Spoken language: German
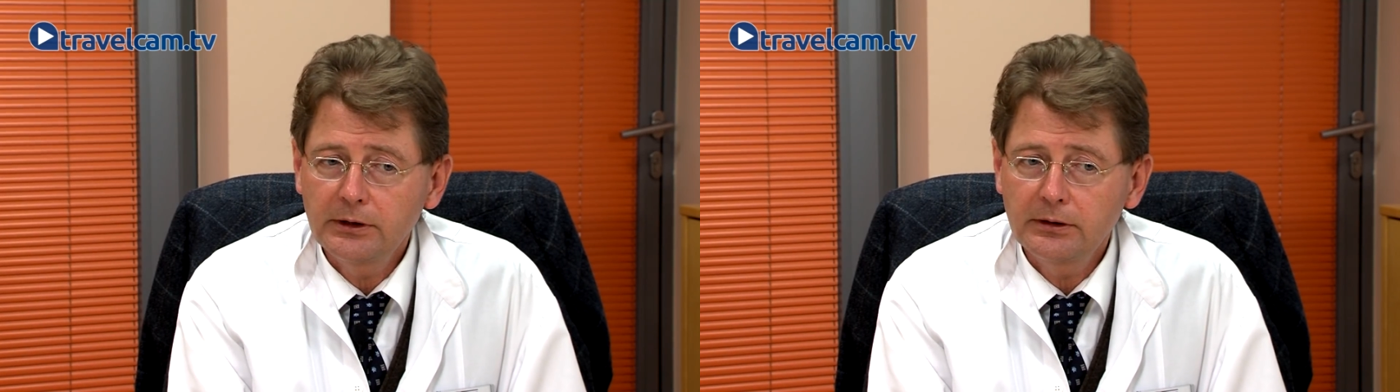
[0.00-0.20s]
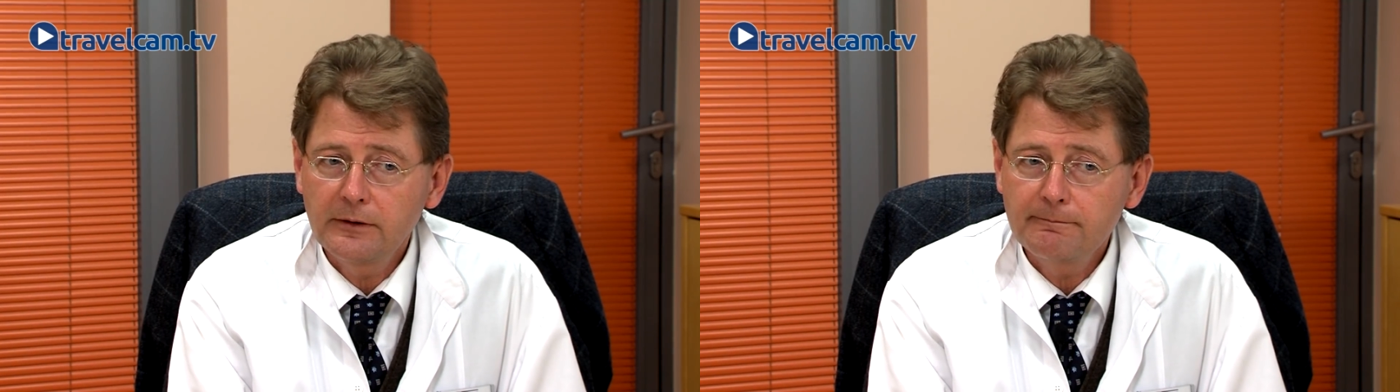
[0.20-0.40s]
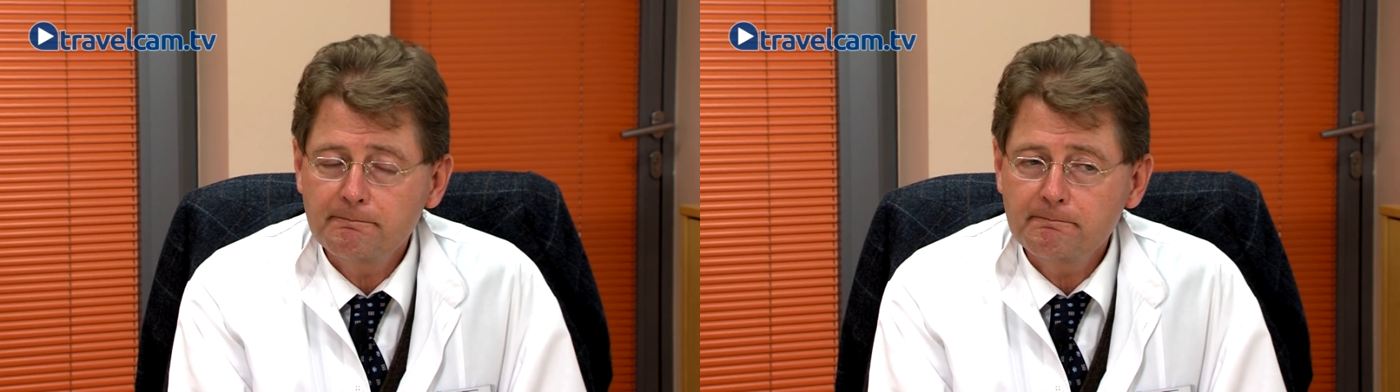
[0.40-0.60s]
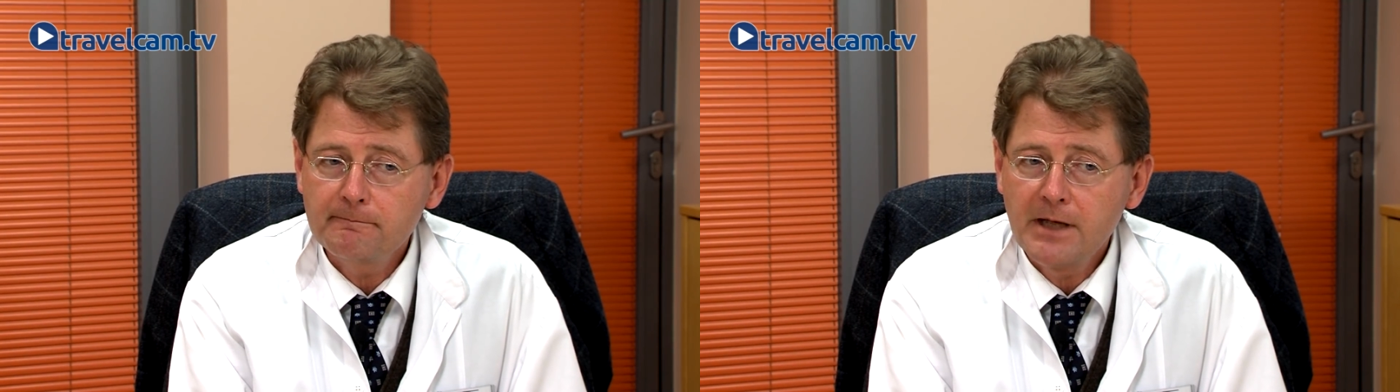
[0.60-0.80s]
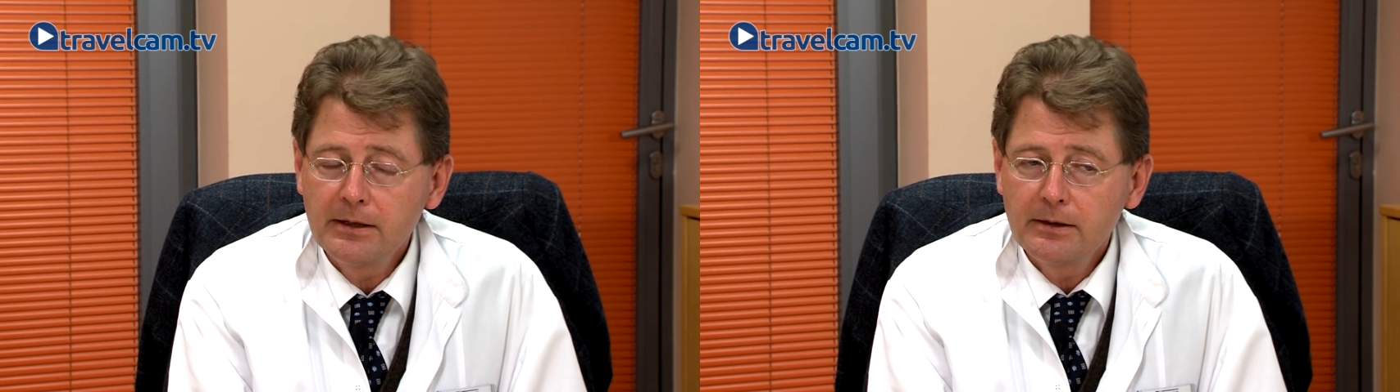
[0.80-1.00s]
Ähm,
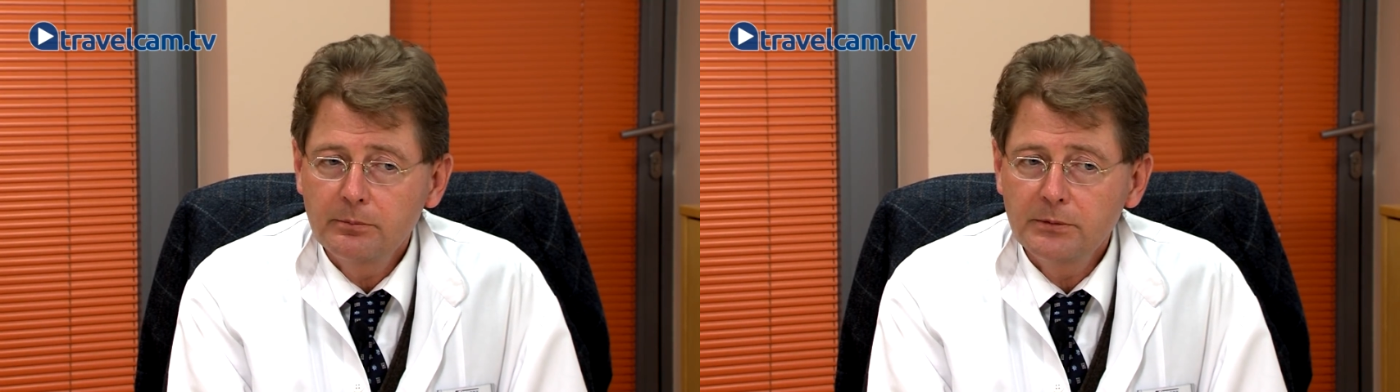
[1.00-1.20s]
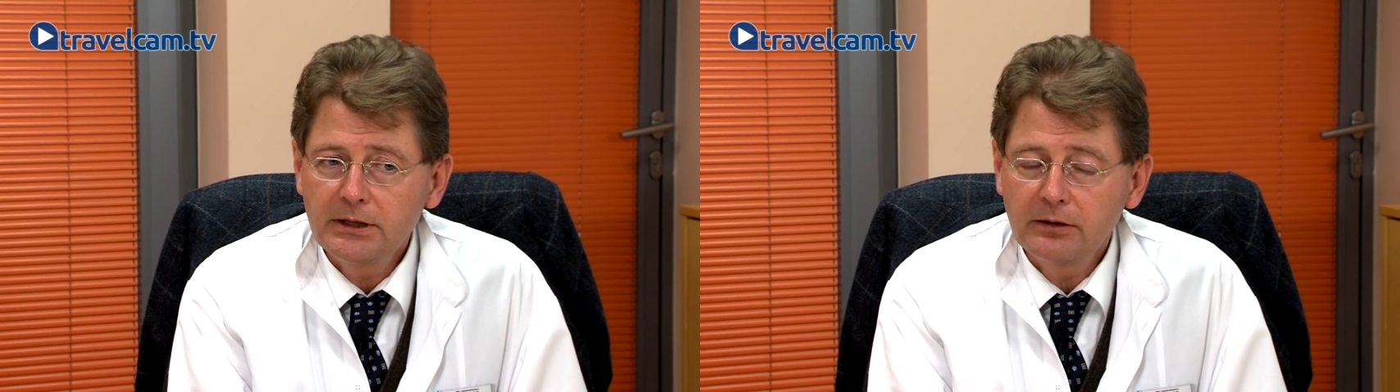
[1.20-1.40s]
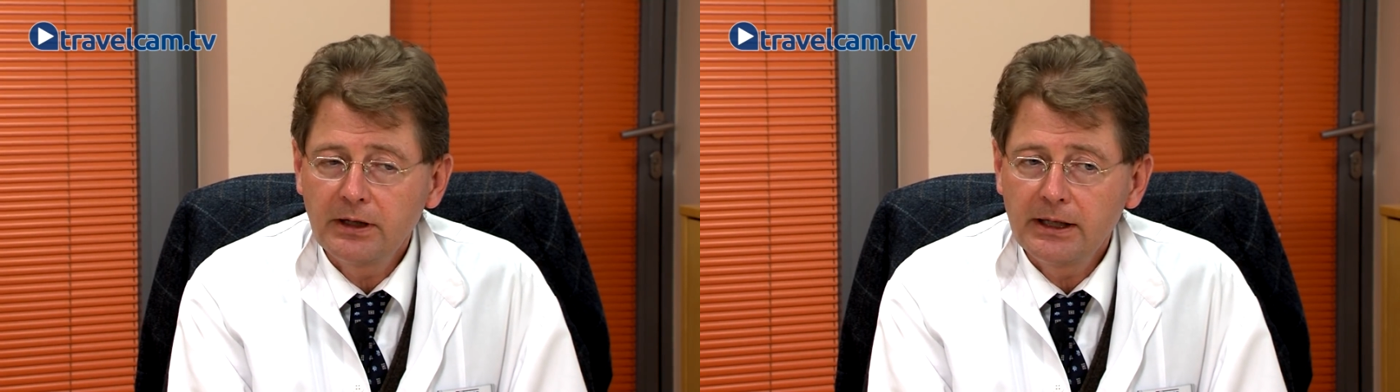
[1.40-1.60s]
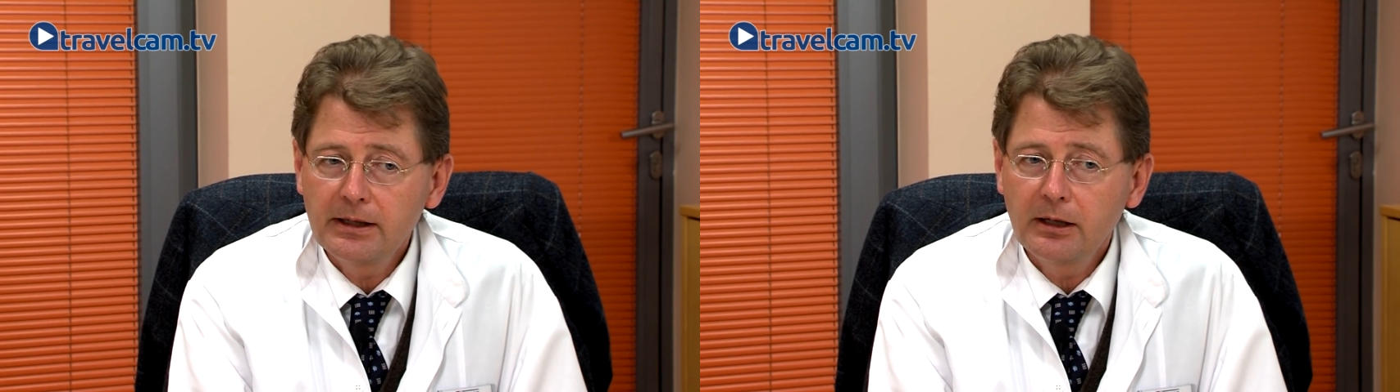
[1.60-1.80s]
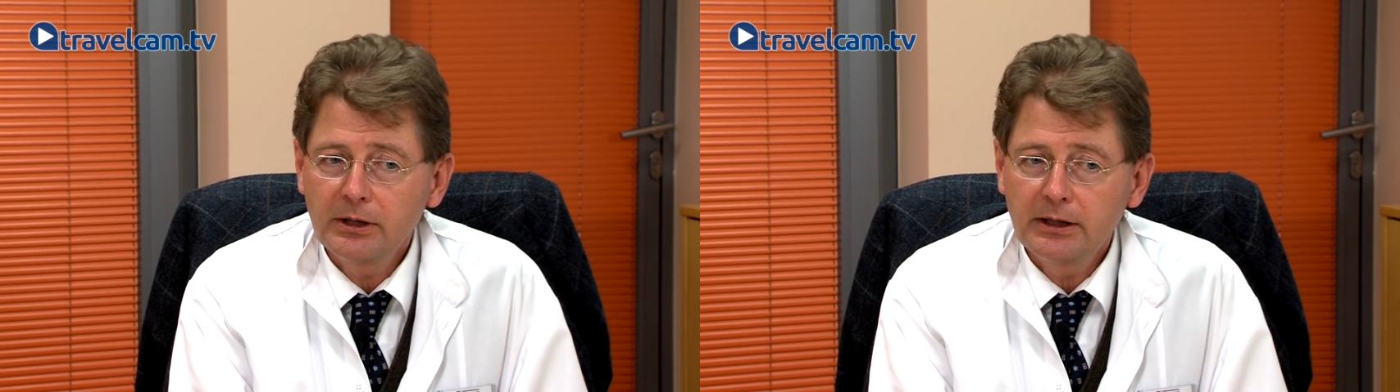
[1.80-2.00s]

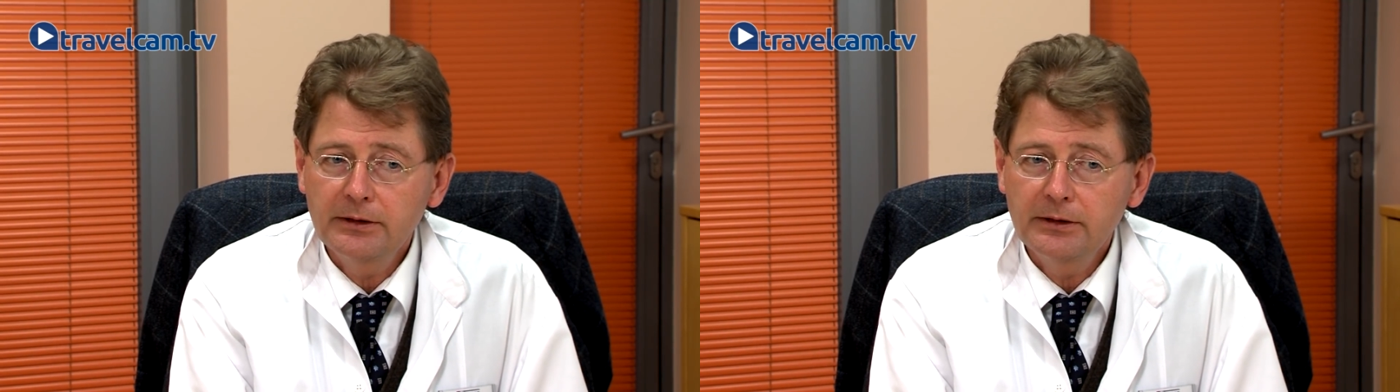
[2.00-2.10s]
Mittlerweile aber